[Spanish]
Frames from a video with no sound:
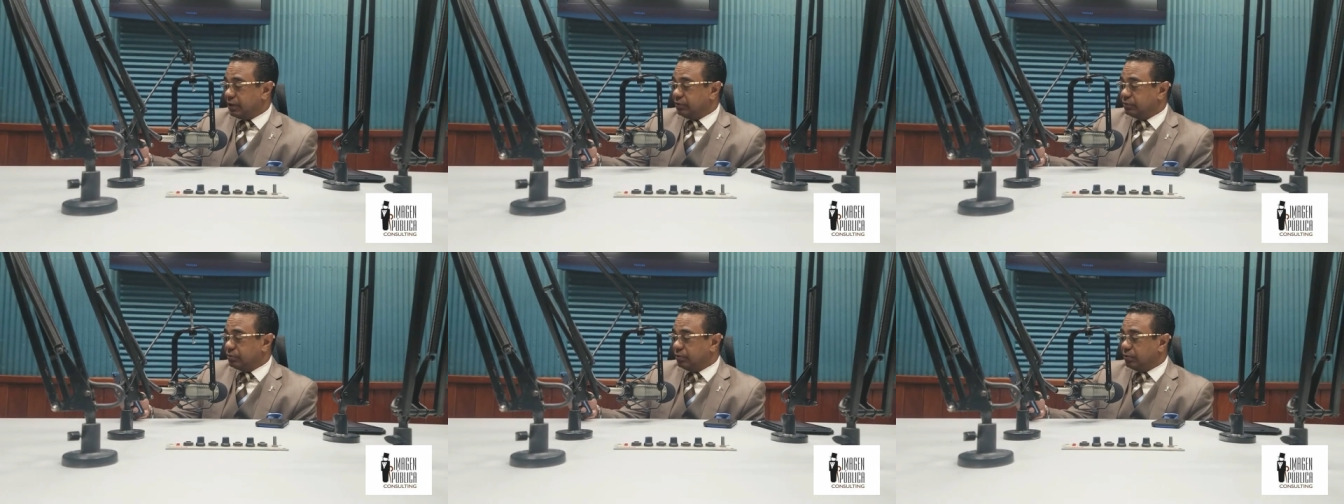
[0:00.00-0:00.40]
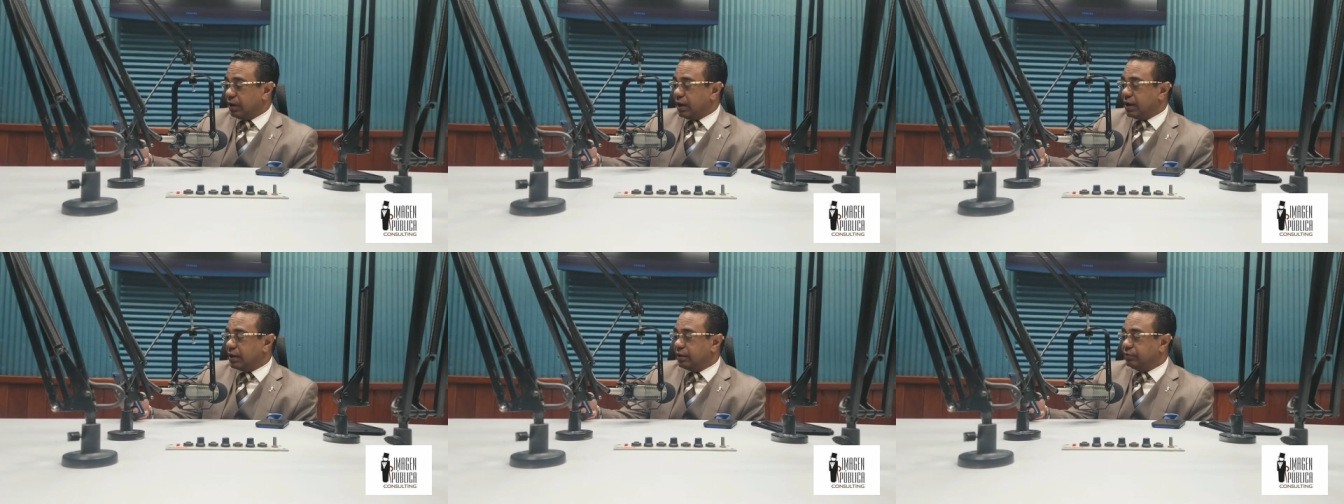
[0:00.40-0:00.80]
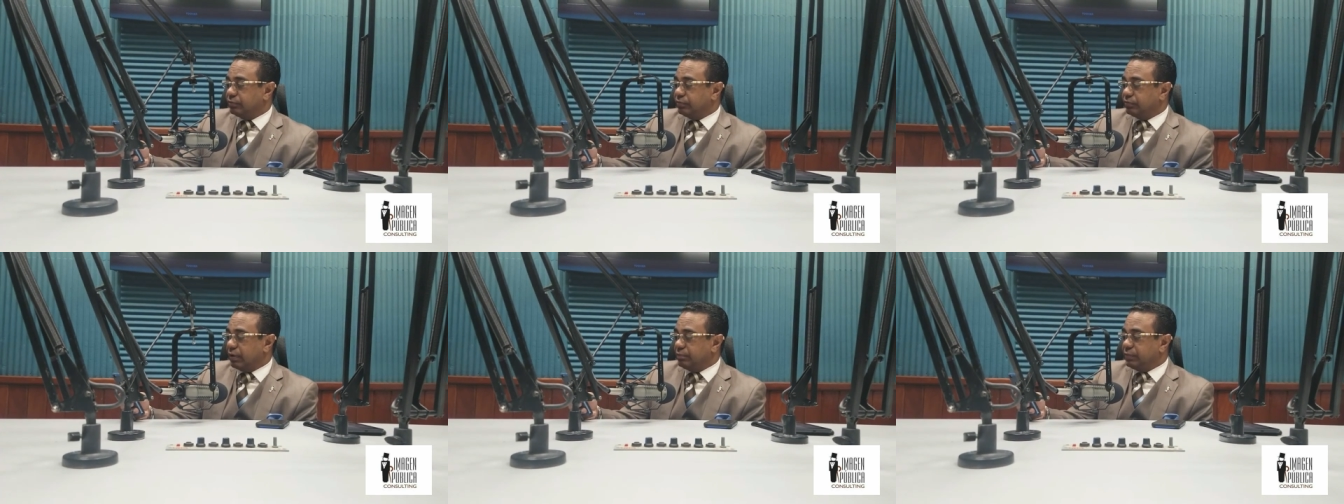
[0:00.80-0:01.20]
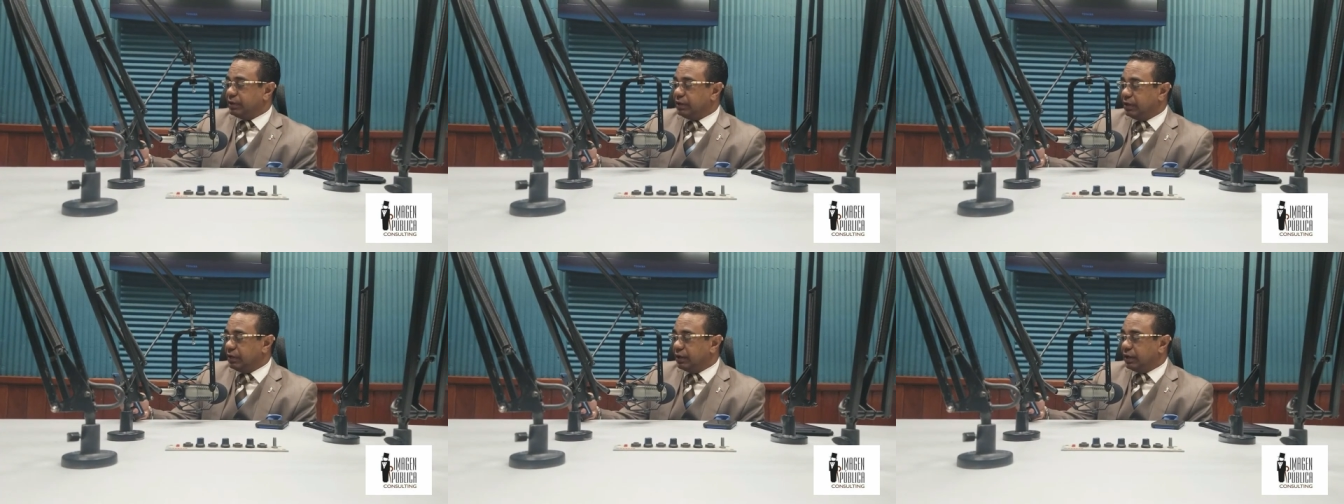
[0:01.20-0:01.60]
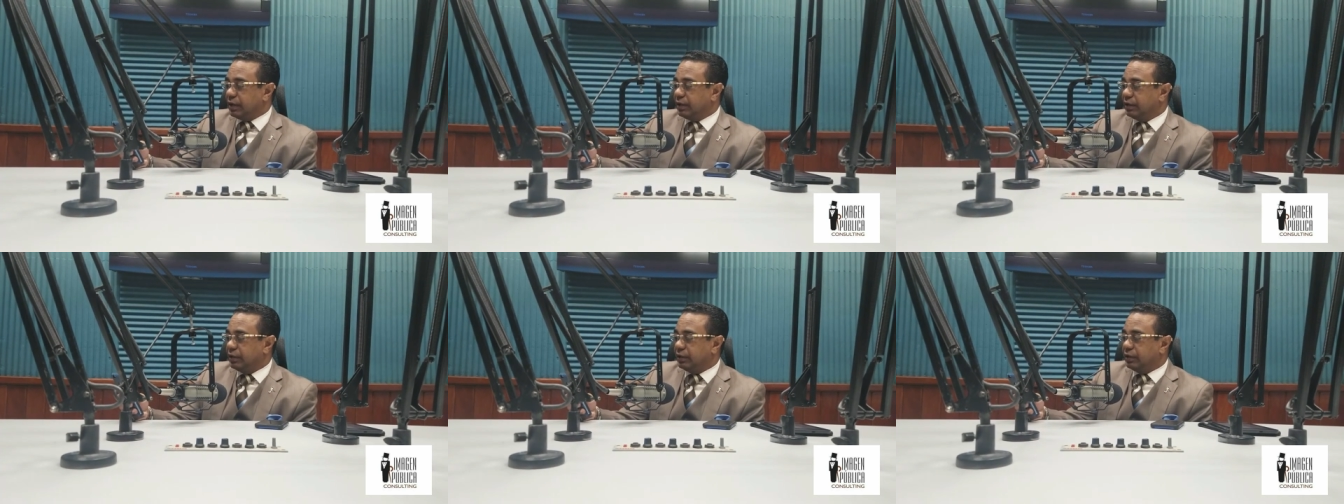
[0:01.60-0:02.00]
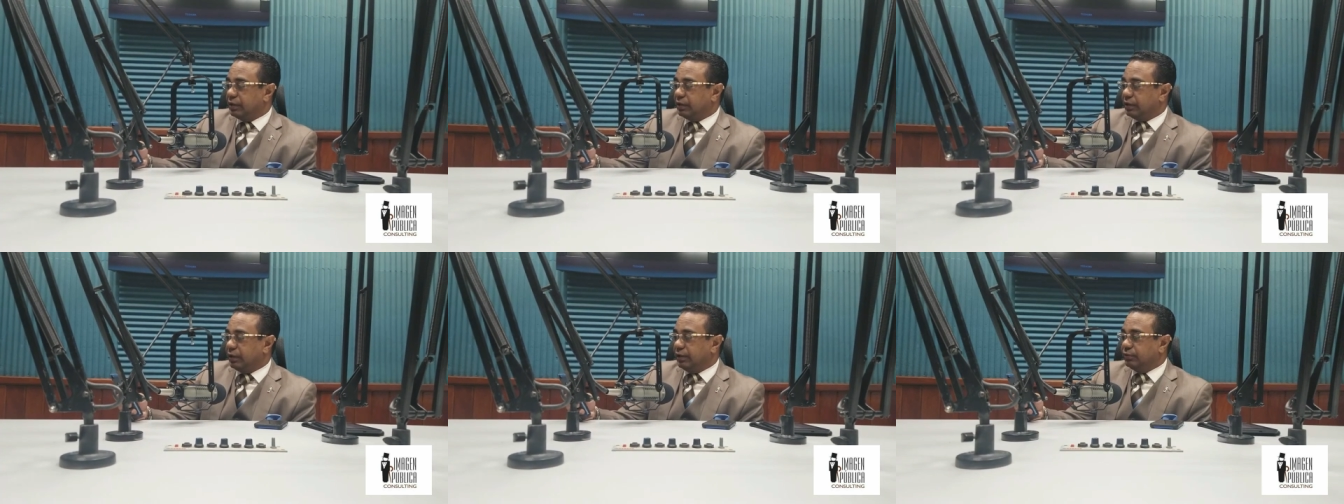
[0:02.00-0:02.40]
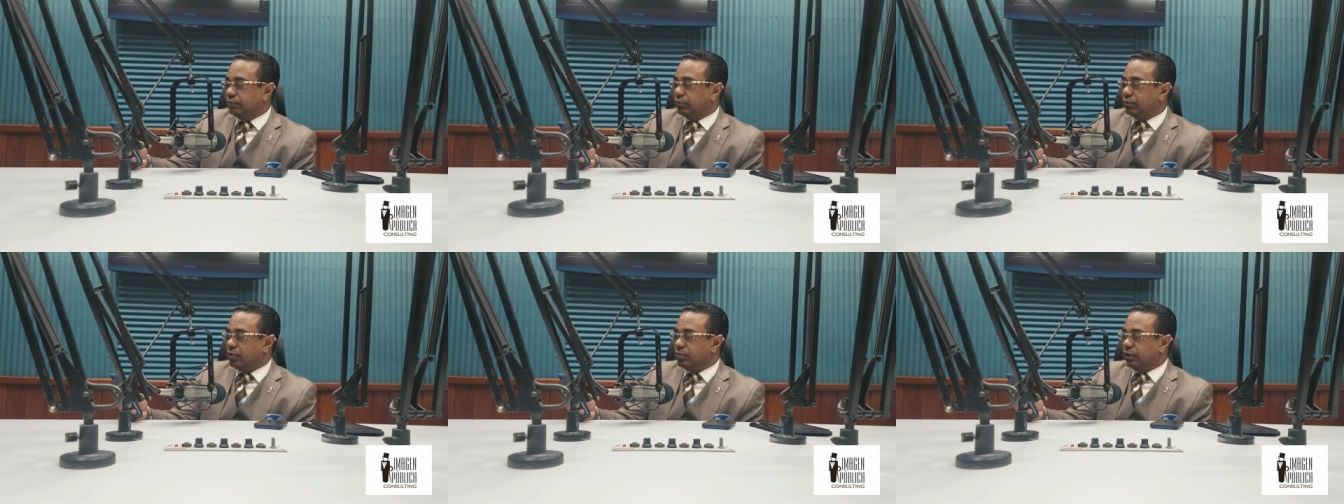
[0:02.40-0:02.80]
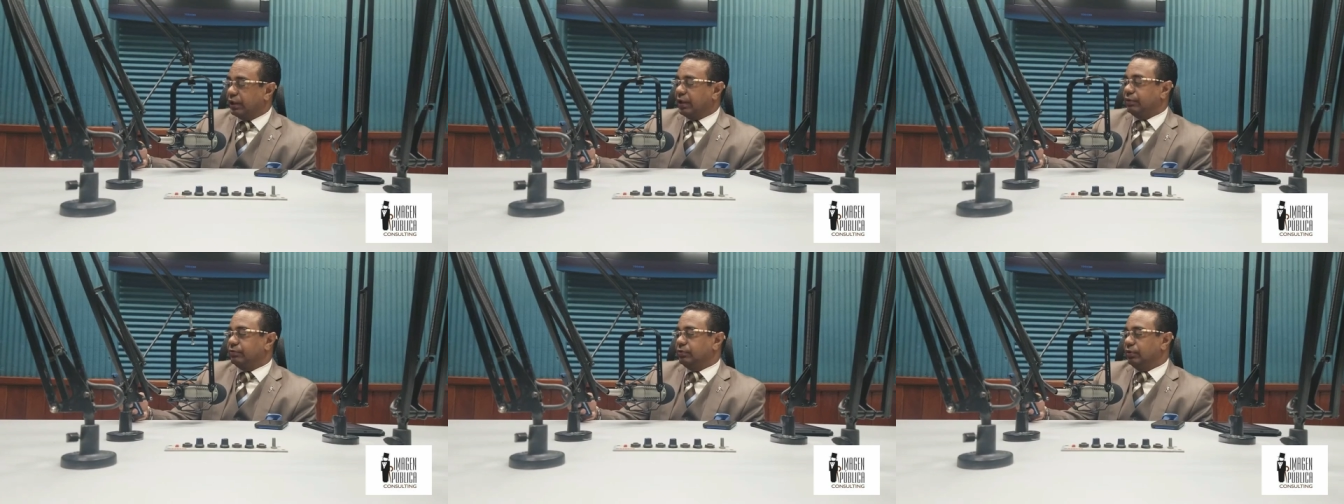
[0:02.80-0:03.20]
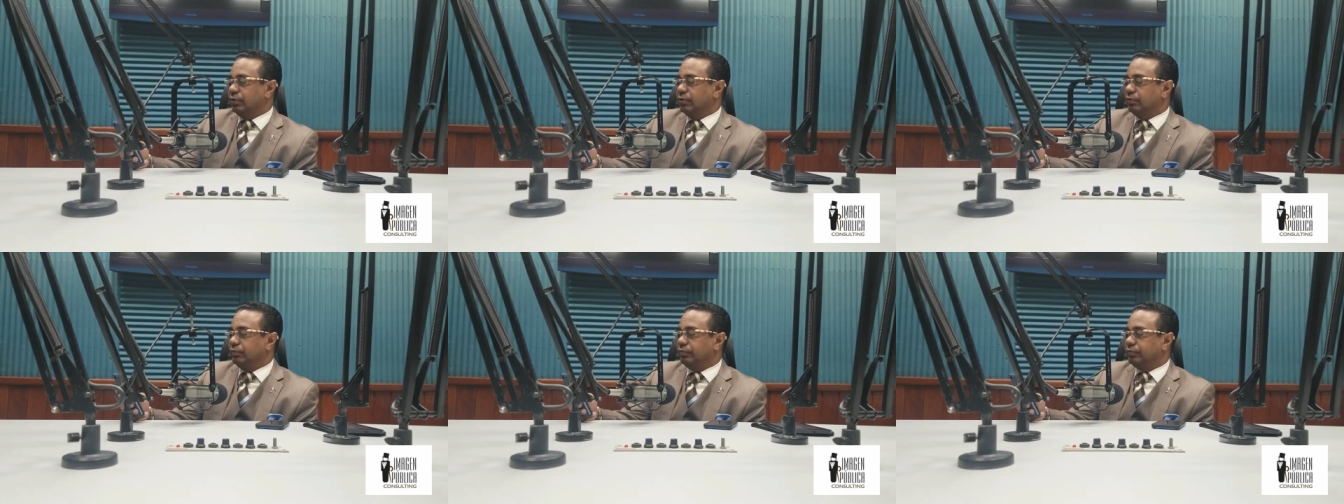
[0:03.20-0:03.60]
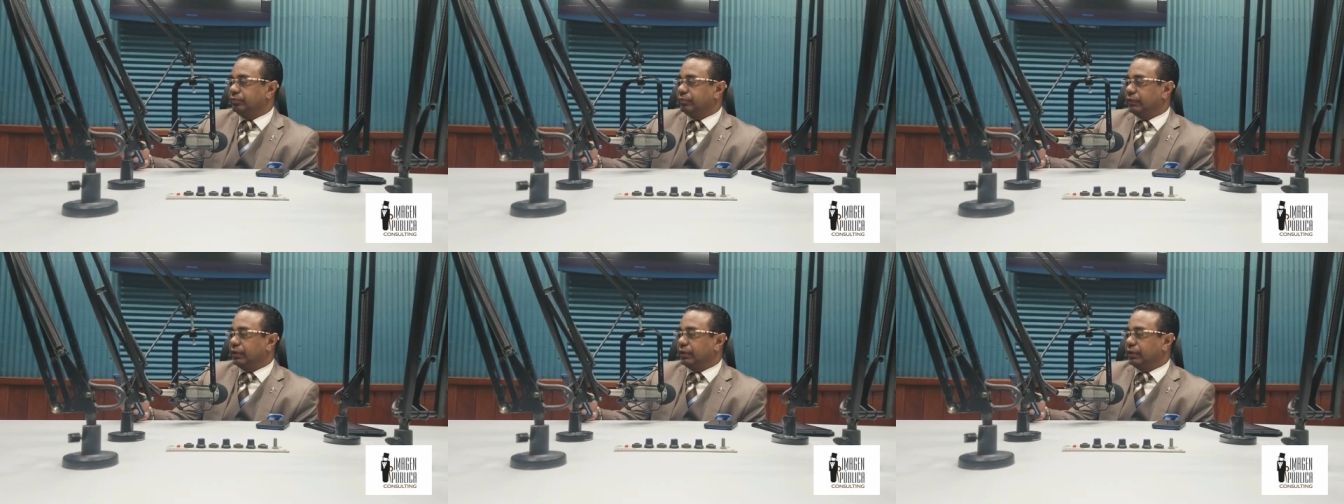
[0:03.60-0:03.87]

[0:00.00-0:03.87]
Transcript: en su hogar, en su familia, en su congregación,